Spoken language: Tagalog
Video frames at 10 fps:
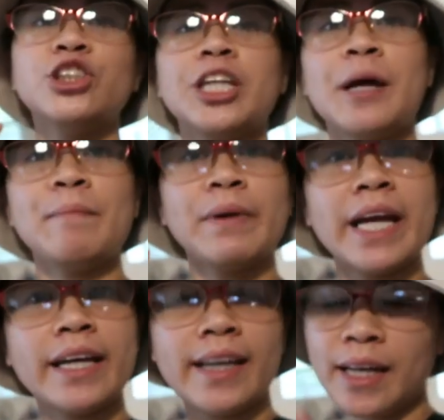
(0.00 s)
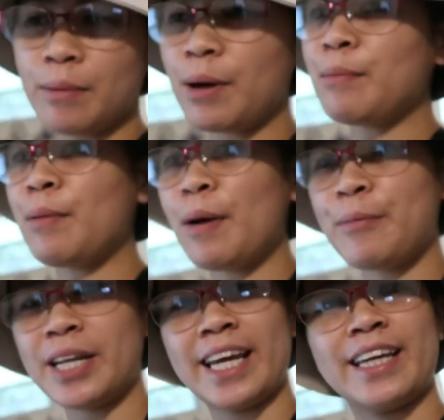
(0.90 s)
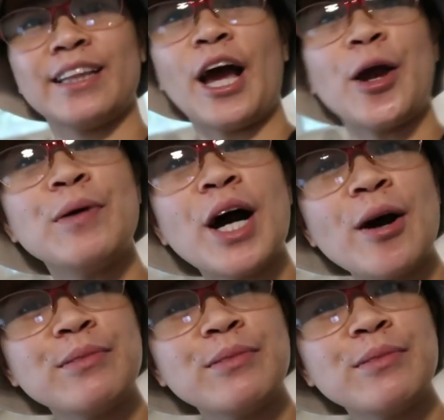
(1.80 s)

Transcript: syempre, kaya naman mamamalengke tayo mga